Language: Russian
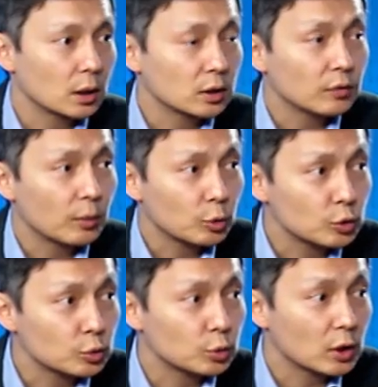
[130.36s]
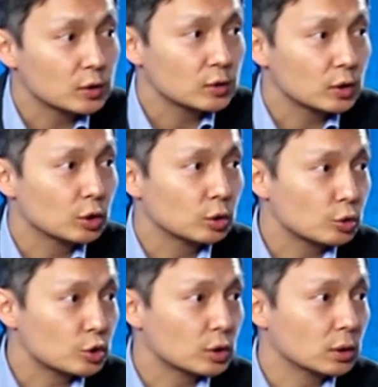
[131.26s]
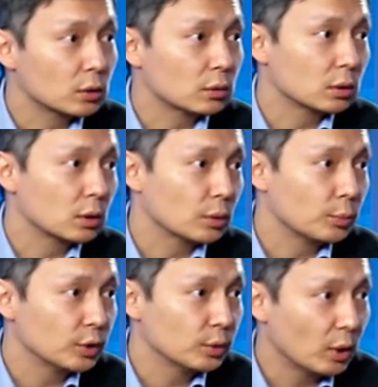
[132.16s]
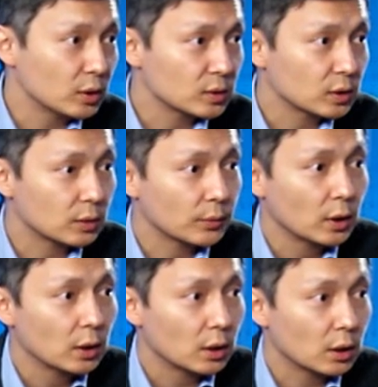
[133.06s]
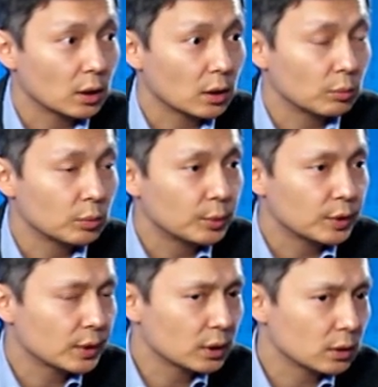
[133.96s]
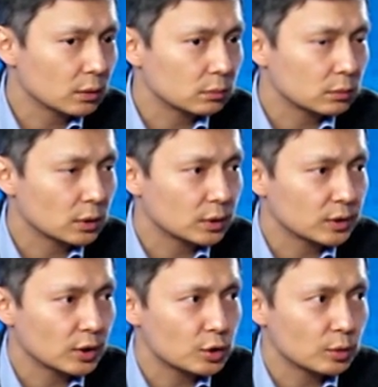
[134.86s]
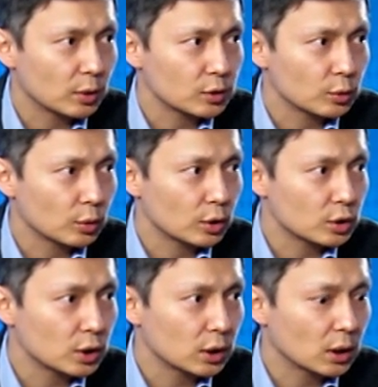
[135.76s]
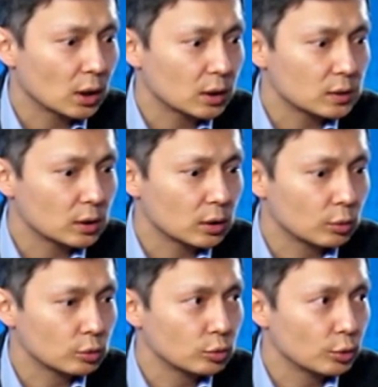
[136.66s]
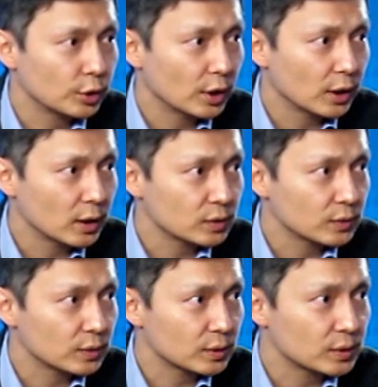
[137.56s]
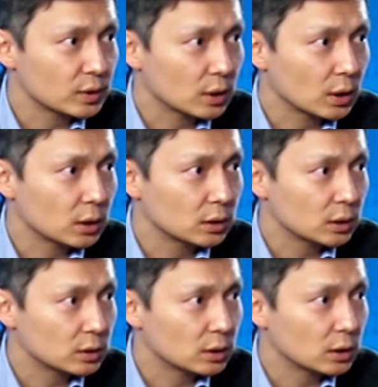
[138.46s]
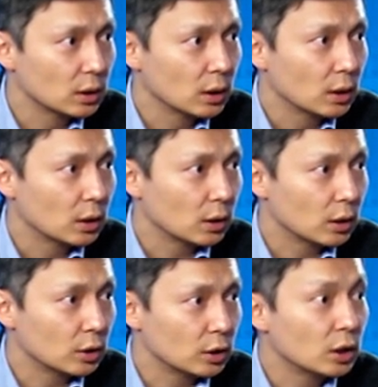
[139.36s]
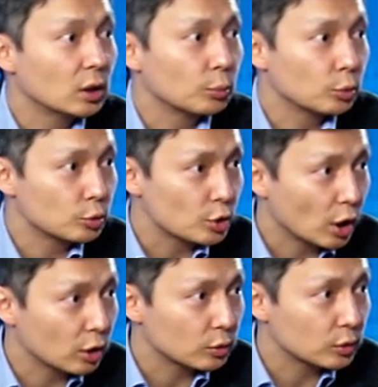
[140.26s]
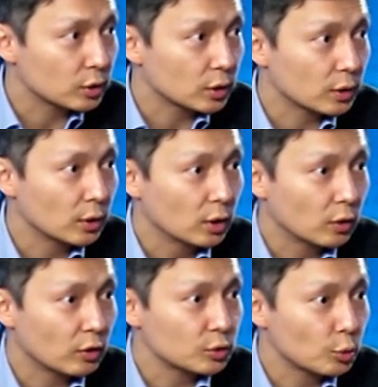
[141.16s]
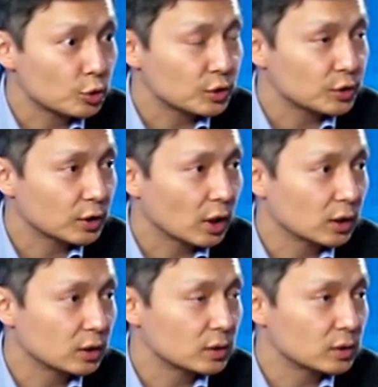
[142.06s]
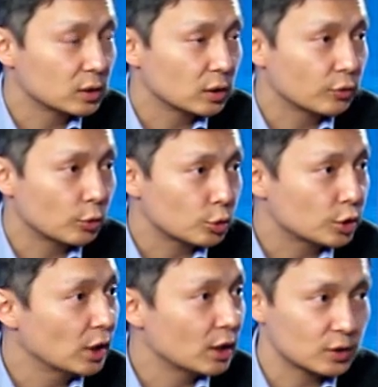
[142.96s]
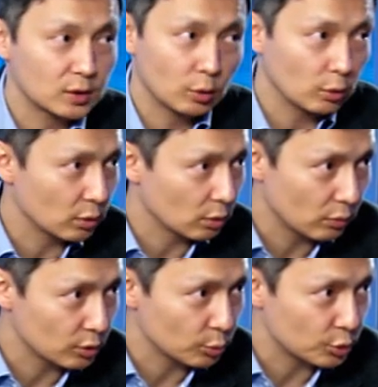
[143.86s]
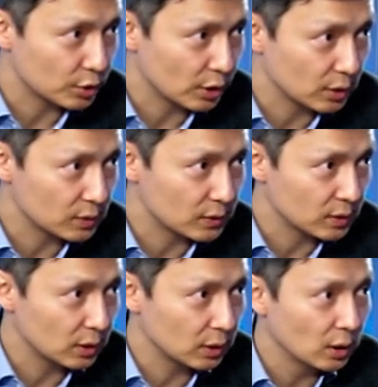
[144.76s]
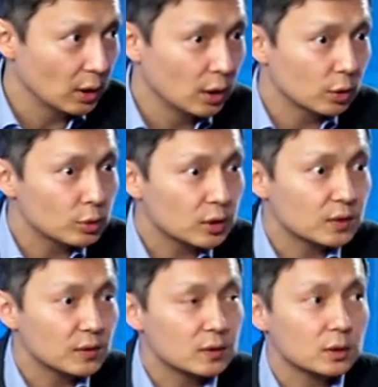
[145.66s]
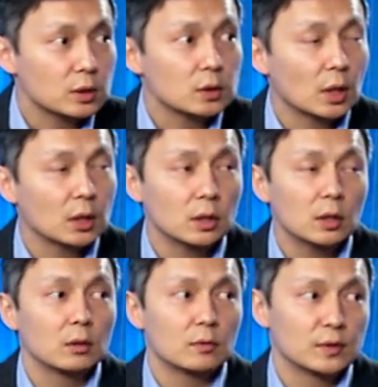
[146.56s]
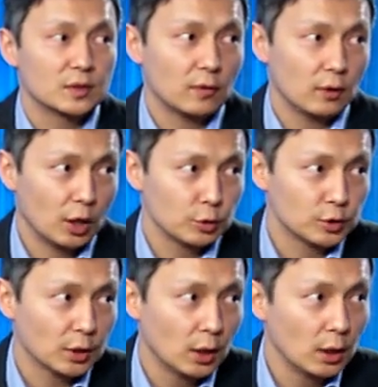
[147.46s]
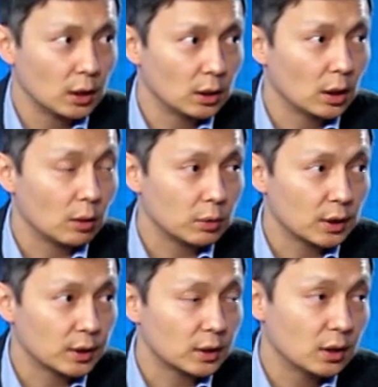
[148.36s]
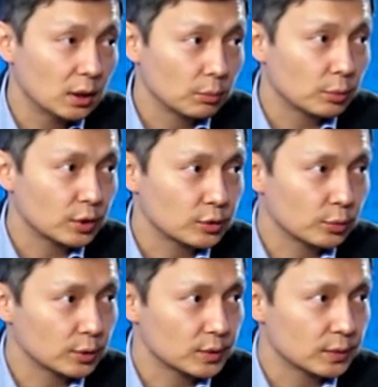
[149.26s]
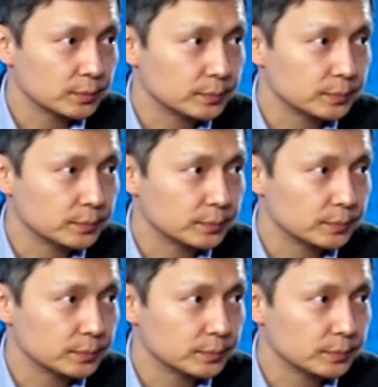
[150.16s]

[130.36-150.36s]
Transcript: Этот вопрос у нас тоже поднимался. Мы приняли достаточно простое решение. Если услуга не оказывается, дети Э, не получают возможности ходить э, в кружки, а сейчас такой возможности, как известно, нет, то, соответственно, счета не выставляются и оплата не производится.